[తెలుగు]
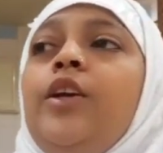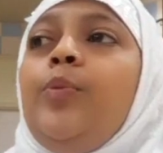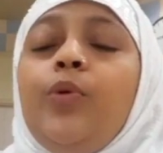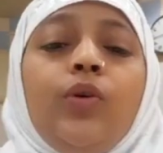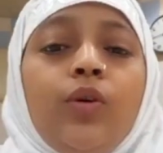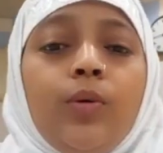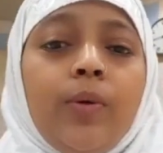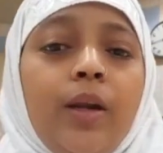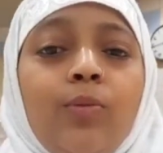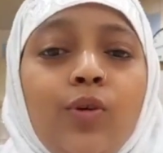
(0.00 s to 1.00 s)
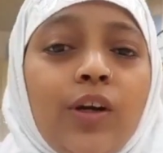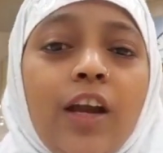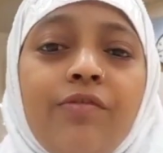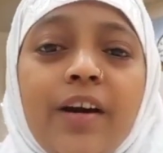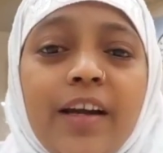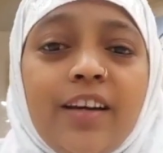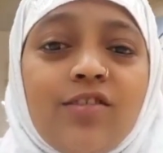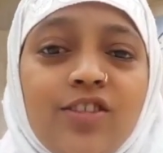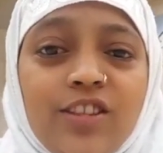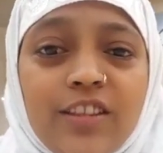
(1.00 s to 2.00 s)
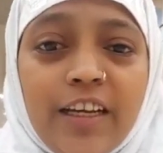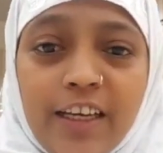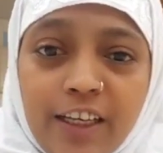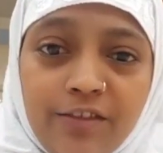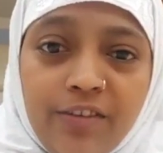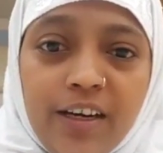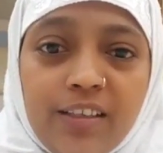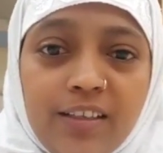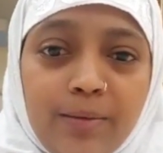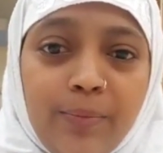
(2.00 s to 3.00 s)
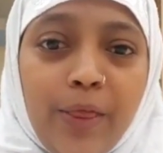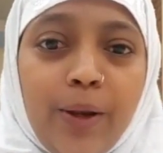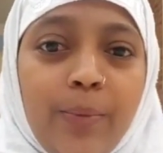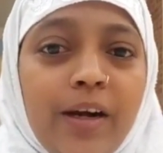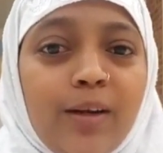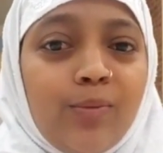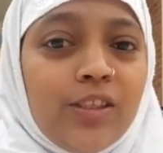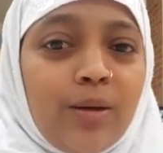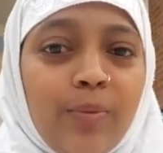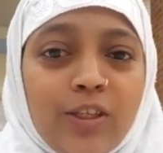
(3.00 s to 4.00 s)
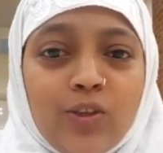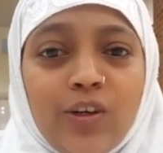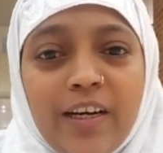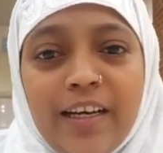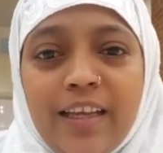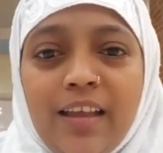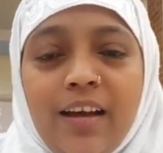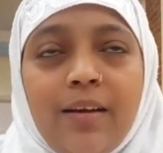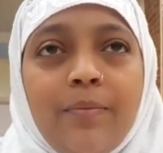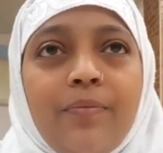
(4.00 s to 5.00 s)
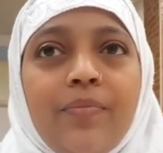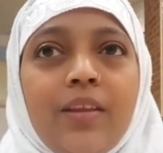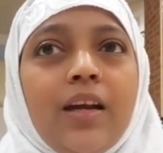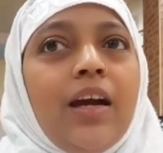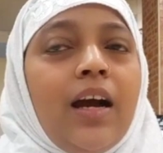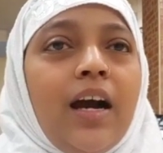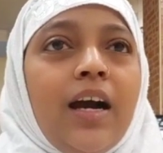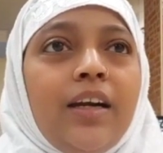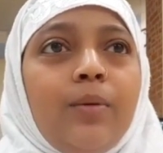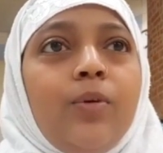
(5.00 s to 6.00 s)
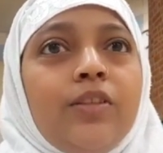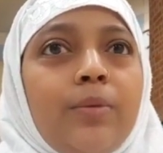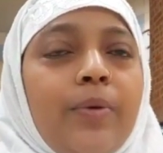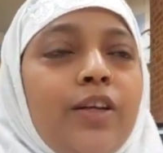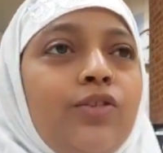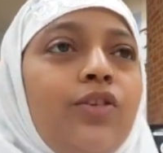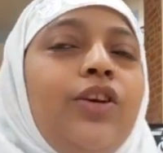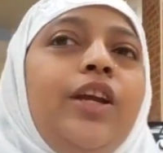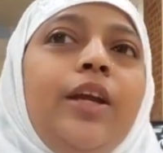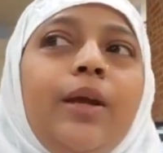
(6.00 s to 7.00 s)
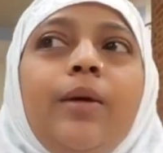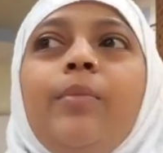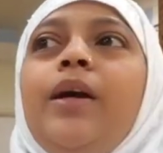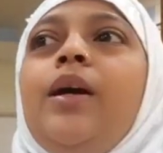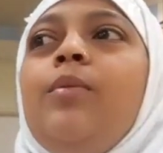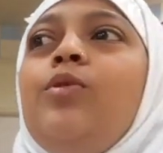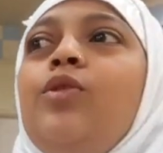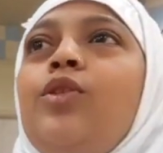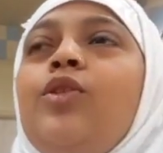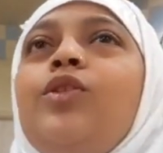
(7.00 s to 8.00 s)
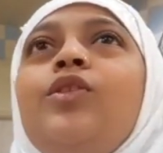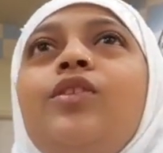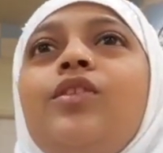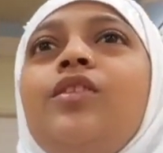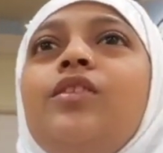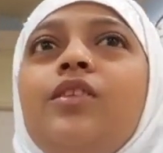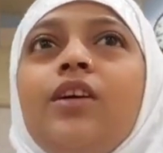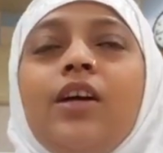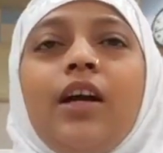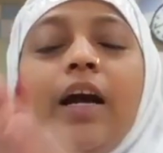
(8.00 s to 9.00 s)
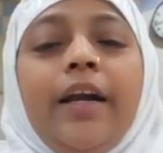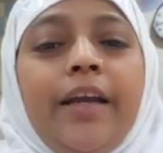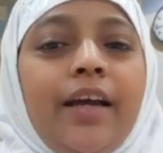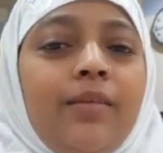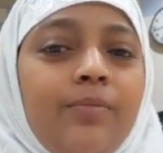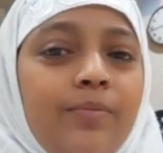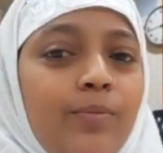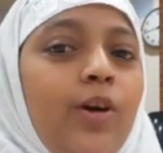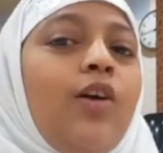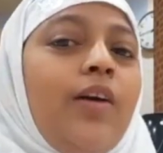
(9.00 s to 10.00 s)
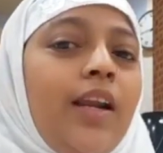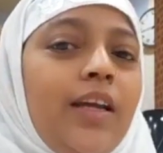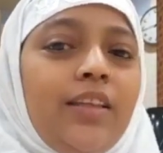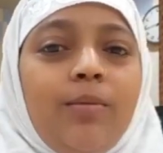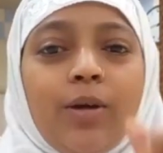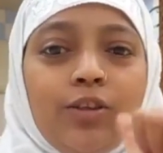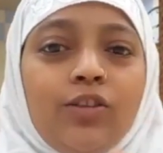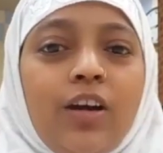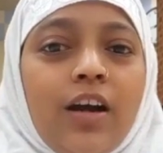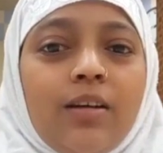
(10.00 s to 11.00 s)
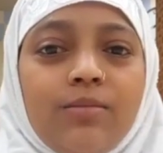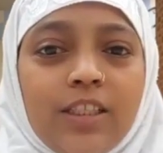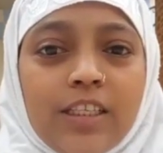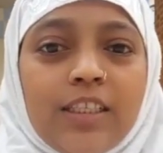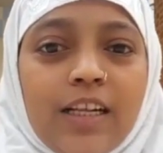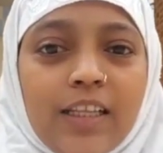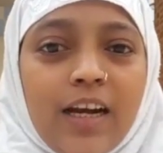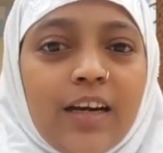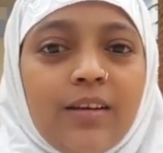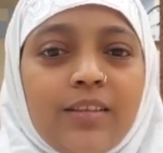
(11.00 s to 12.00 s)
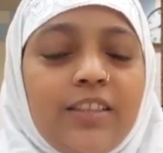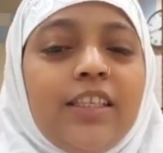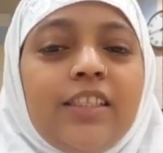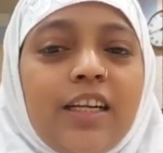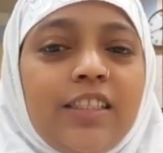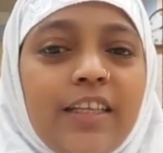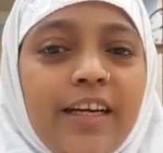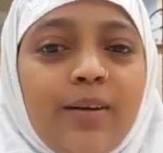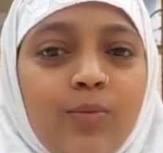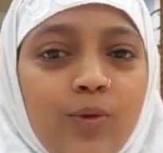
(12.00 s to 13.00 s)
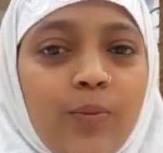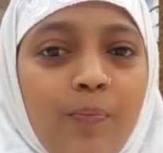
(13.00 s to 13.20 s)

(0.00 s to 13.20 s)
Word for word: ఇప్పుడు మనము గల్ఫ్ కంట్రీకి వచ్చింది దేనికి ఫ్రెండ్స్ పది రూపాయలు డబ్బులు సంపాదించుకోవడానికి కదా ఆ డబ్బులు సంపాదించుకొని మనము అంటే మగవాళ్ళైతే మందు తాగడం జల్సాలు తాగడం జల్సాలు చేయడము